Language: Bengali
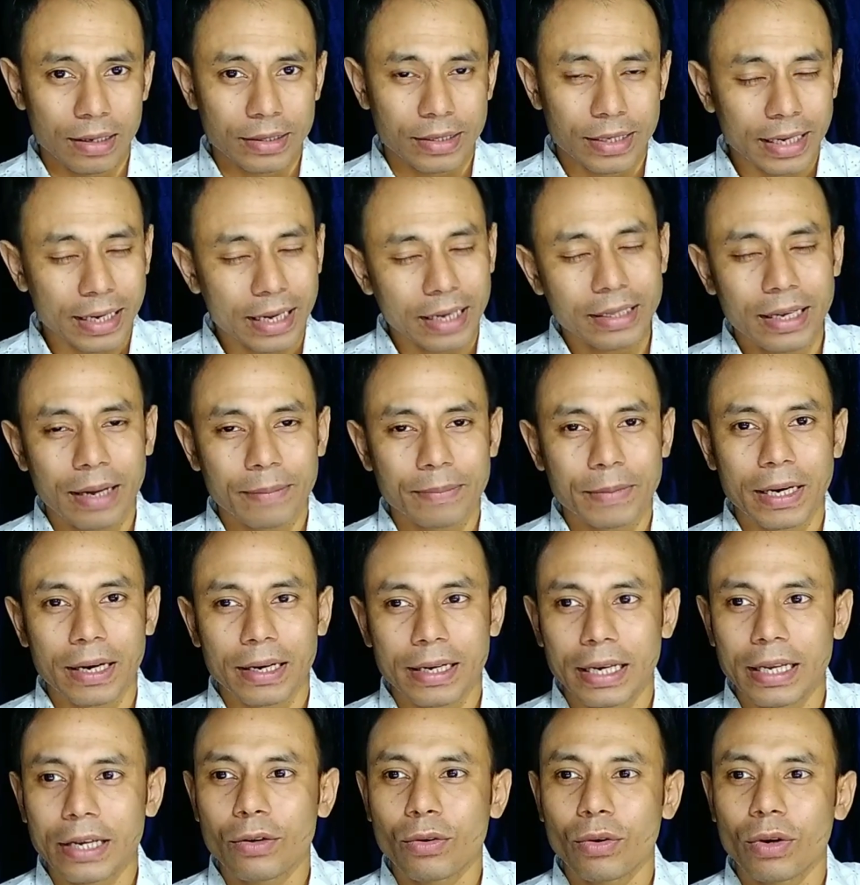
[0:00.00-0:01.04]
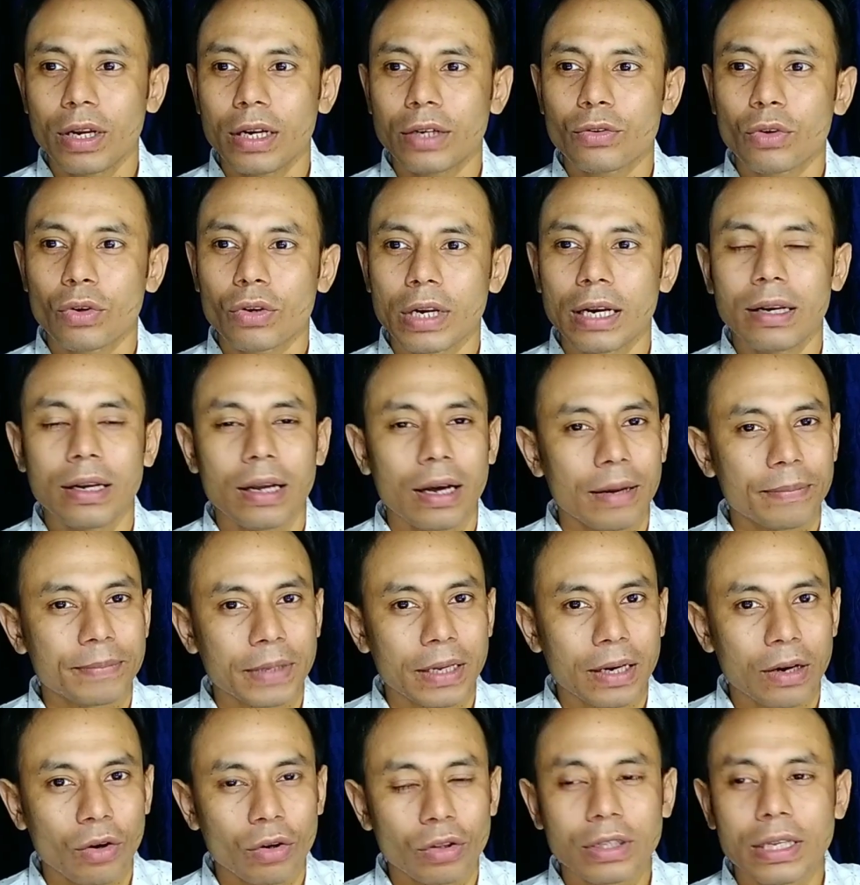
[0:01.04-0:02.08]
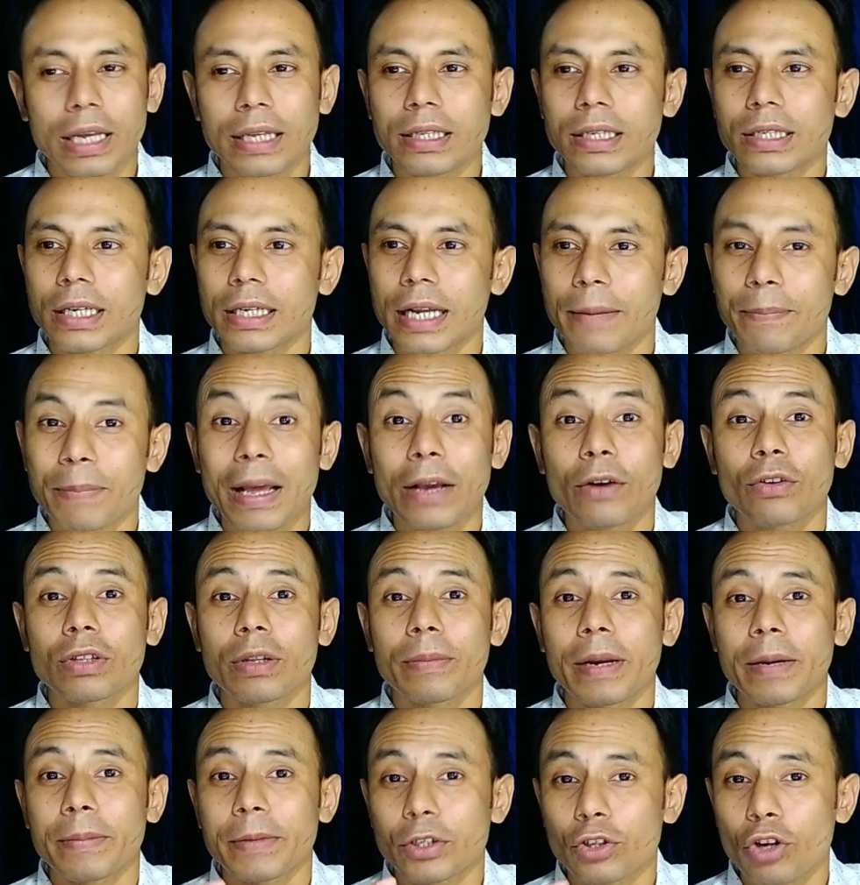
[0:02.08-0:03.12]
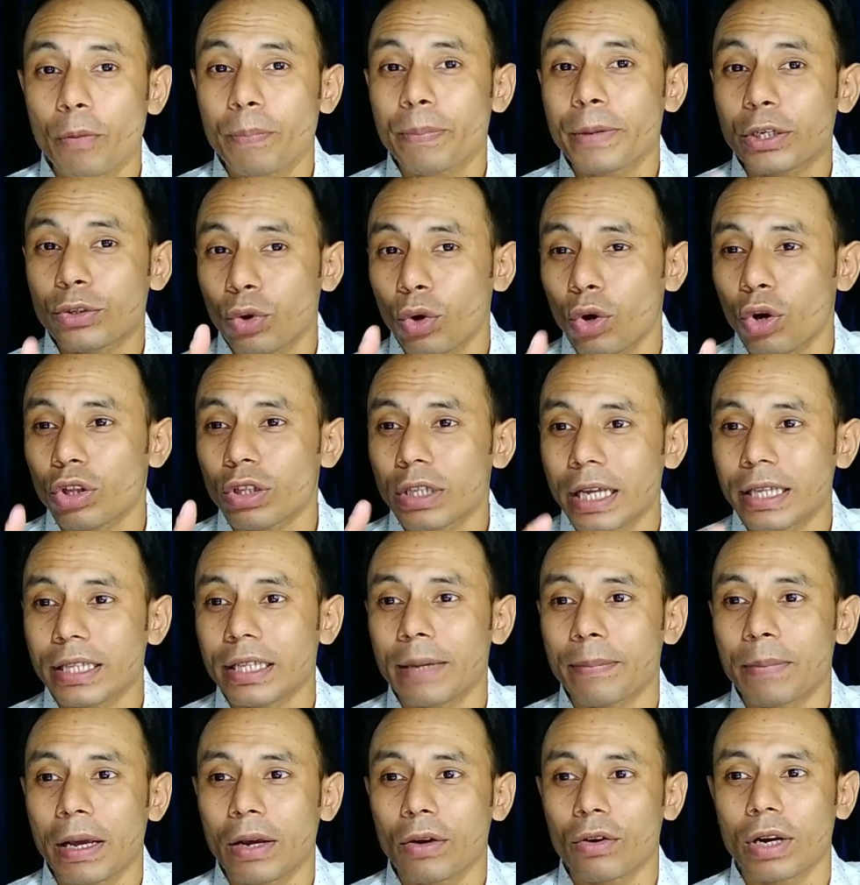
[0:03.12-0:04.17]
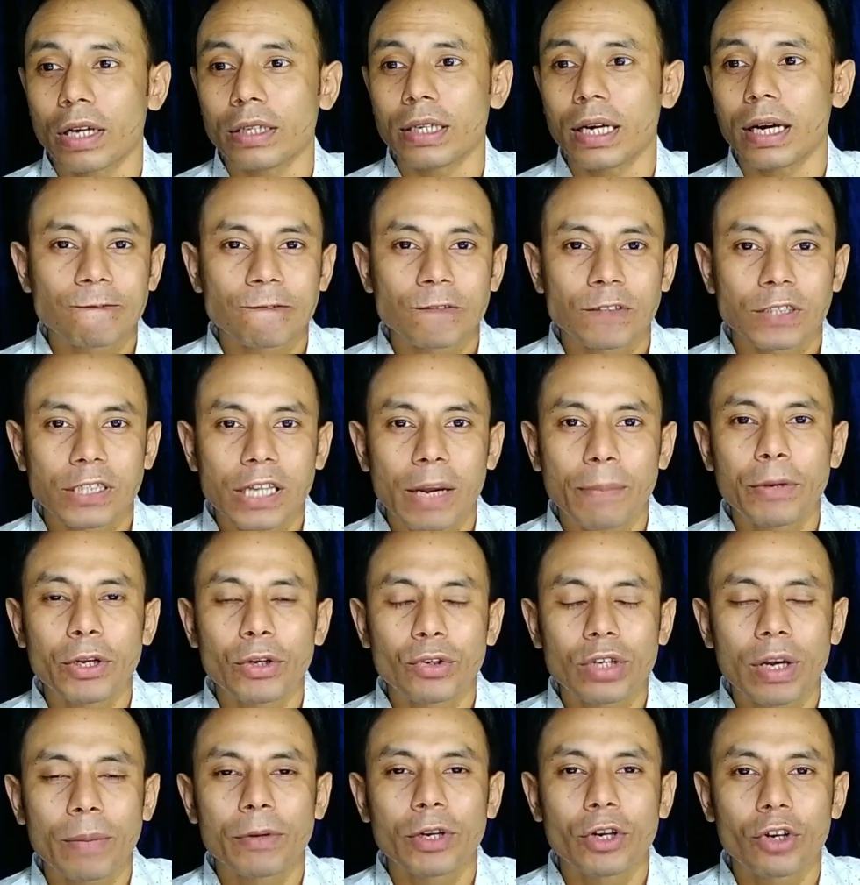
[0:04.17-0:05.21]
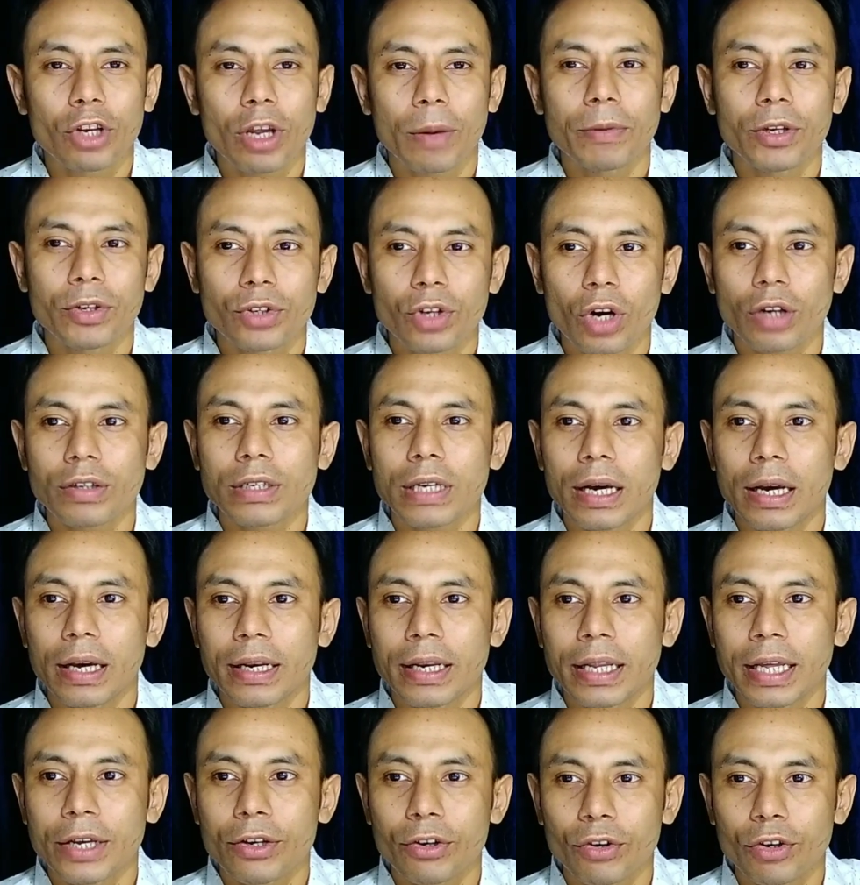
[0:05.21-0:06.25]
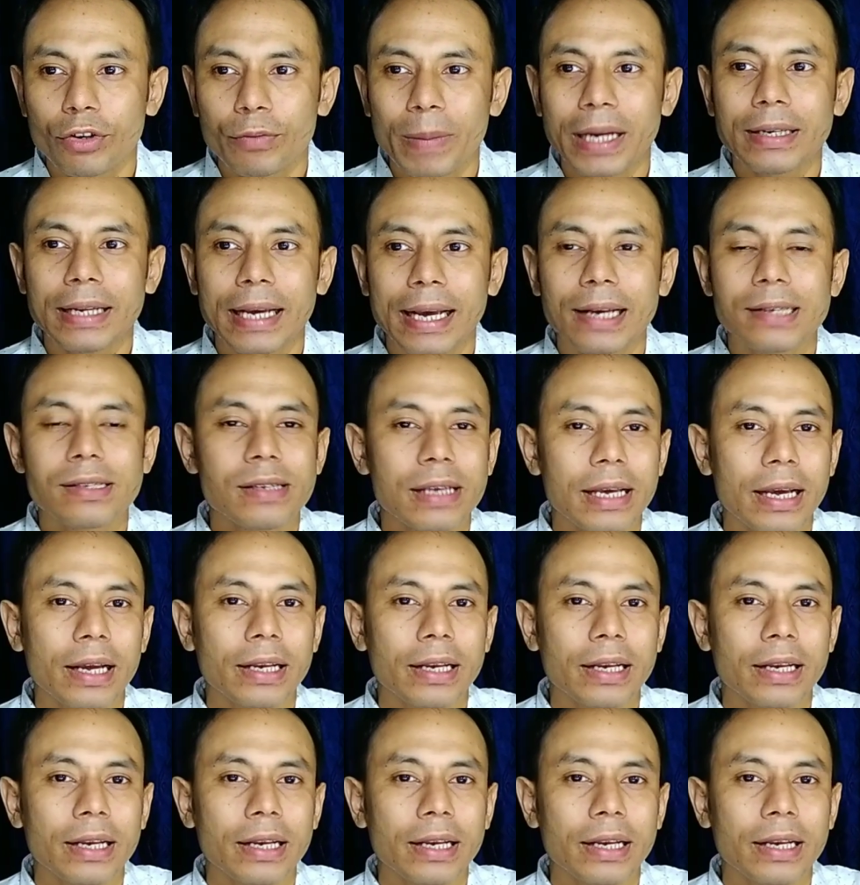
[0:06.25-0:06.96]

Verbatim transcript: সেখানে আপনারা ক্লিক করে টোটাল আপনারা অনলাইনে সেটা অ্যাপ্লাই করতে পারবেন সব কিছু অনলাইনে অ্যাপ্লাই করা যায় ডাব্লিউ ডাব্লিউ ডট রিক্রুটমেন্ট এস